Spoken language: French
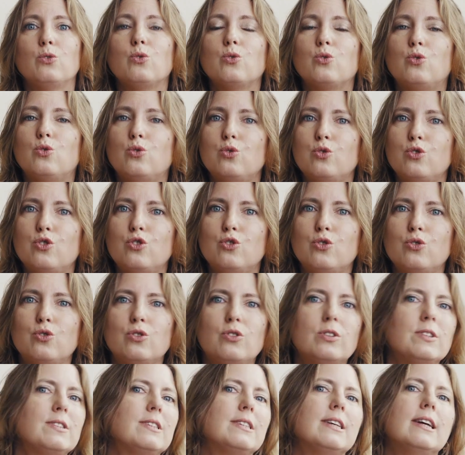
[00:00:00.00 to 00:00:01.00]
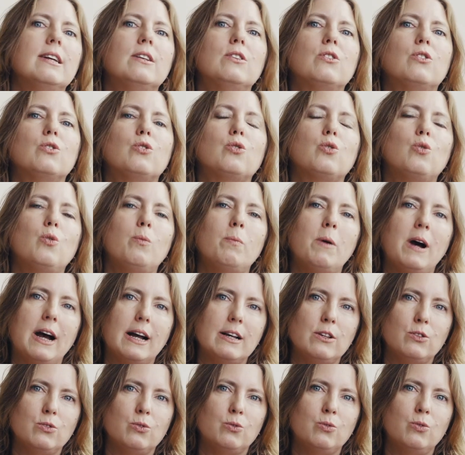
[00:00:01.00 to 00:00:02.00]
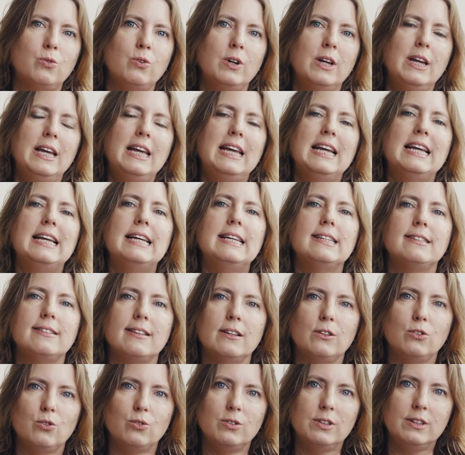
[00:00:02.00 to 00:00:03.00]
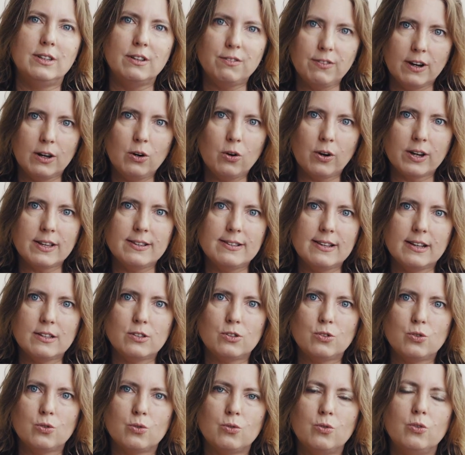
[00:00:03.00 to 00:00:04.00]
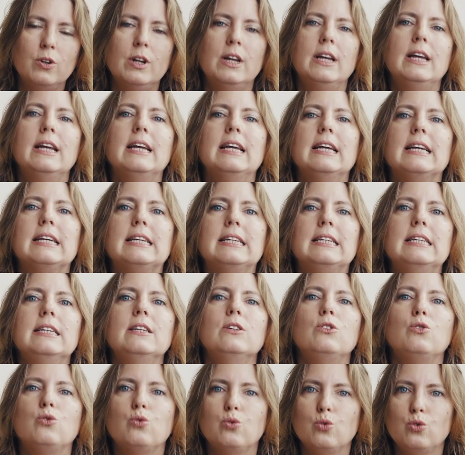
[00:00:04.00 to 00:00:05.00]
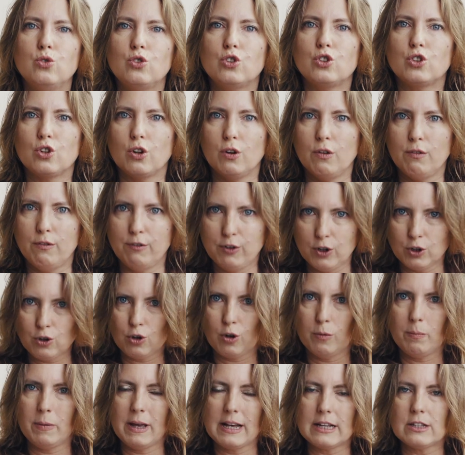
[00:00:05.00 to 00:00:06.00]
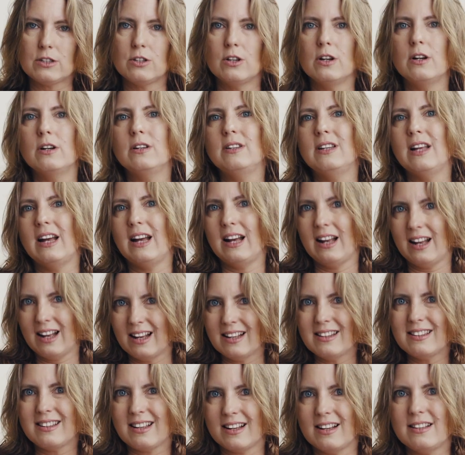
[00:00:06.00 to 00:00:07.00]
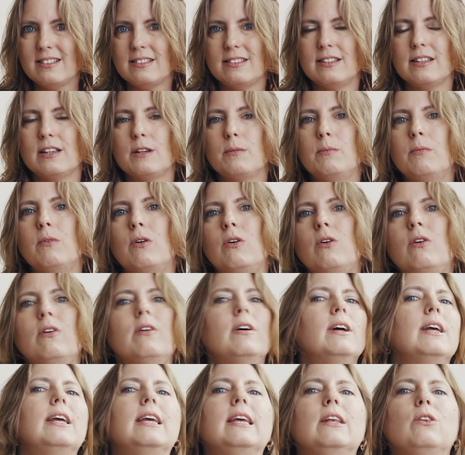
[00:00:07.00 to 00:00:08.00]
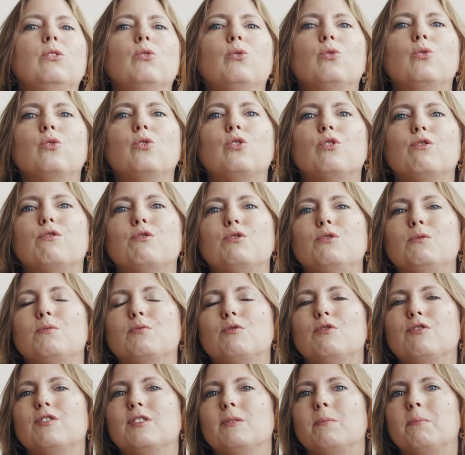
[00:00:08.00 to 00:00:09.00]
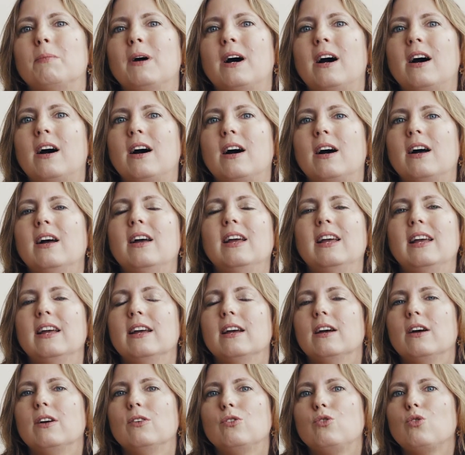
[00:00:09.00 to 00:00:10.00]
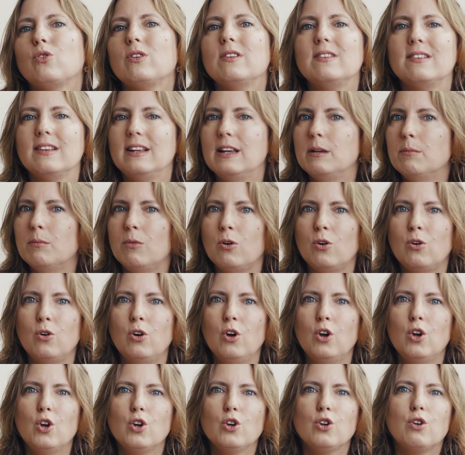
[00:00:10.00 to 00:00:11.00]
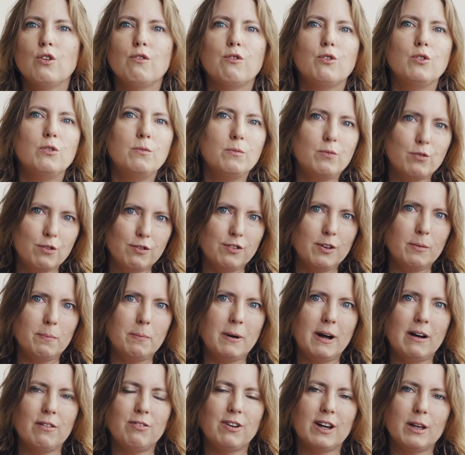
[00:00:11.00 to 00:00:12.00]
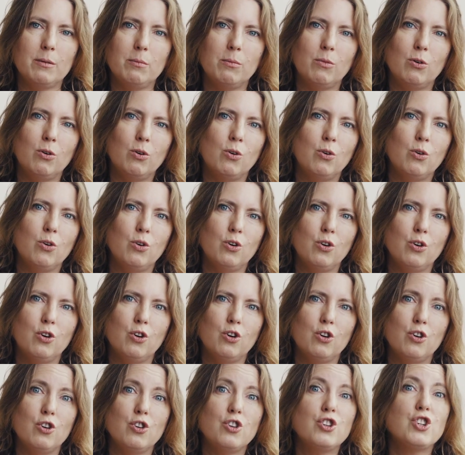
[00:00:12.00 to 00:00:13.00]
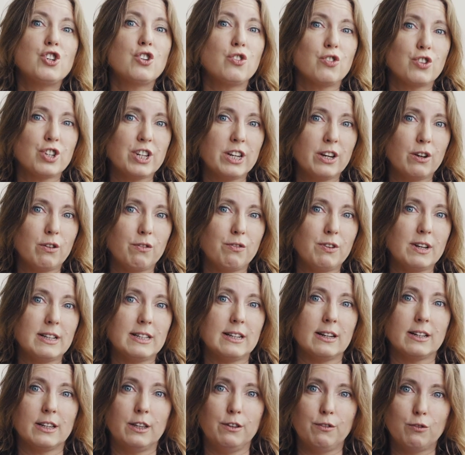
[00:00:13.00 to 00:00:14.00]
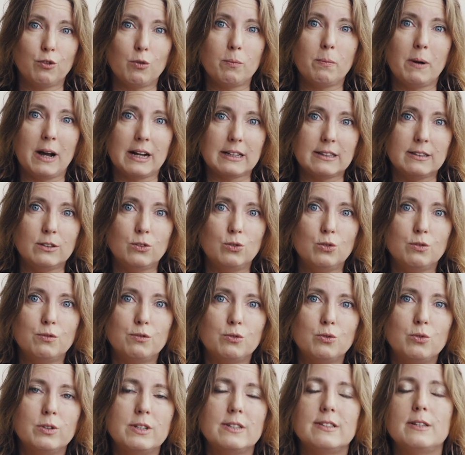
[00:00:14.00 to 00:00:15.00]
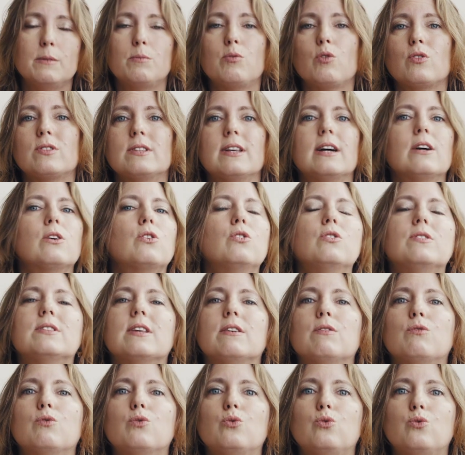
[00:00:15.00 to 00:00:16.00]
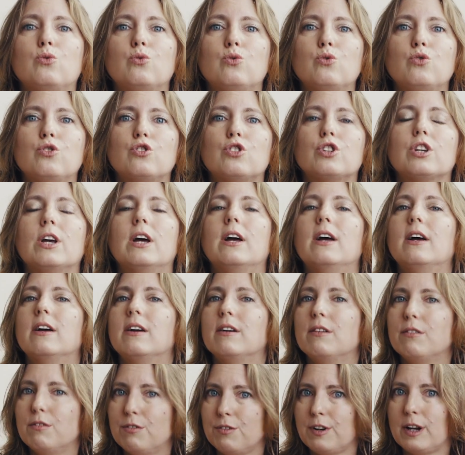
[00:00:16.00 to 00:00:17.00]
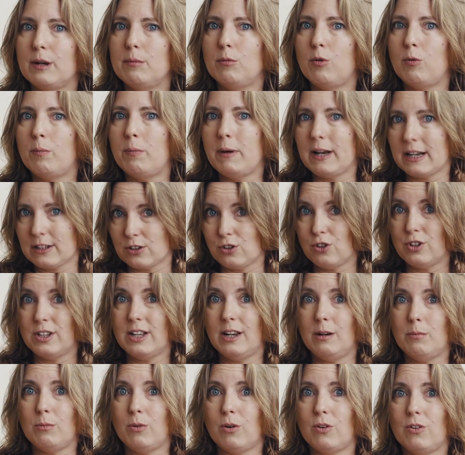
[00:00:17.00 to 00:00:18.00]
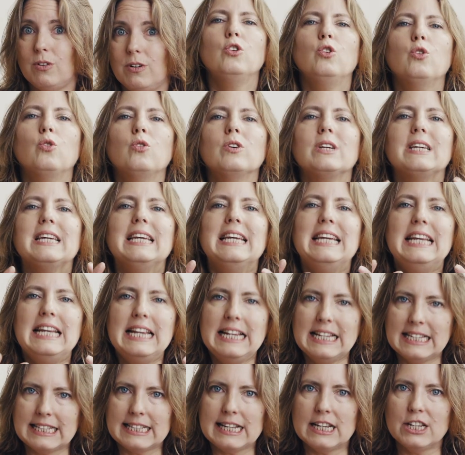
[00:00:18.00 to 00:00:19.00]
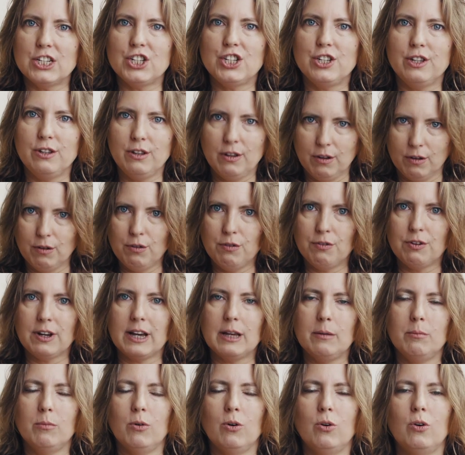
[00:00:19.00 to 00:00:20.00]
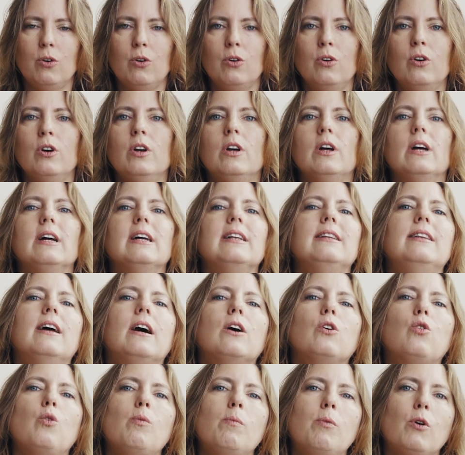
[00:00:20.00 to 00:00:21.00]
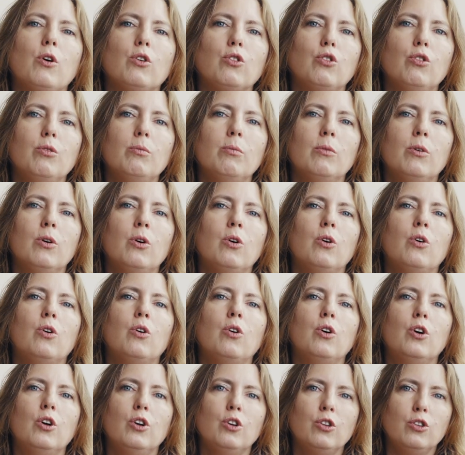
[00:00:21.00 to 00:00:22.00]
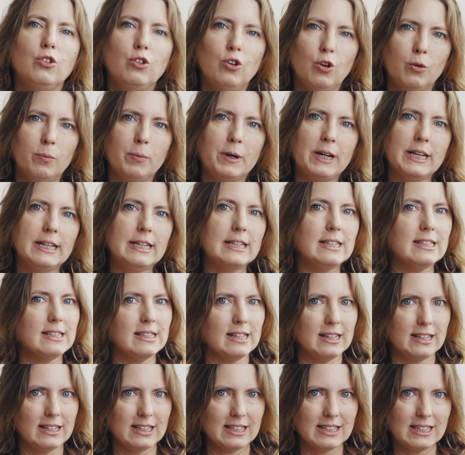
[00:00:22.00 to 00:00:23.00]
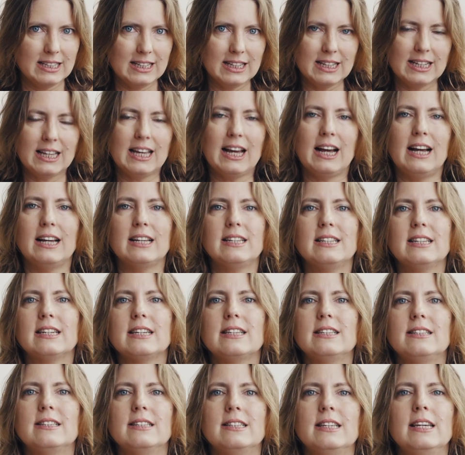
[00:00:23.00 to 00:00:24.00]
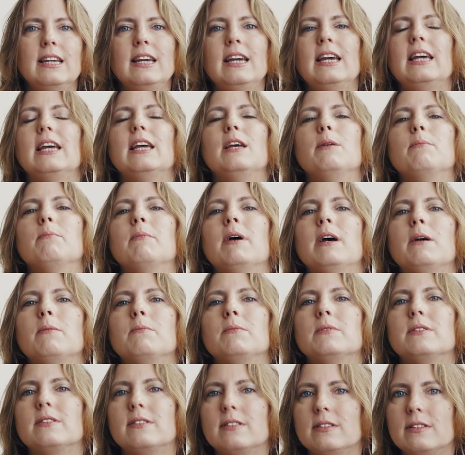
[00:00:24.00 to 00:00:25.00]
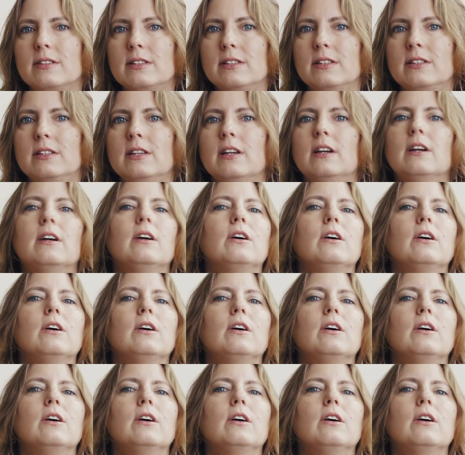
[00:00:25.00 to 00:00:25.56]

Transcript: Donc toujours cette comparaison et cette dévalorisation qui touche votre personne intrinsèquement et donc vous ne pouvez pas, euh, sur des éléments que vous ne pouvez pas vraiment euh, changer en fait, hein, qui font partie de vous et c'est pour ça que ça vous touche vraiment personnellement. Donc il s'agit vraiment d'un comportement d'emprise qui est caractérisé Et même si,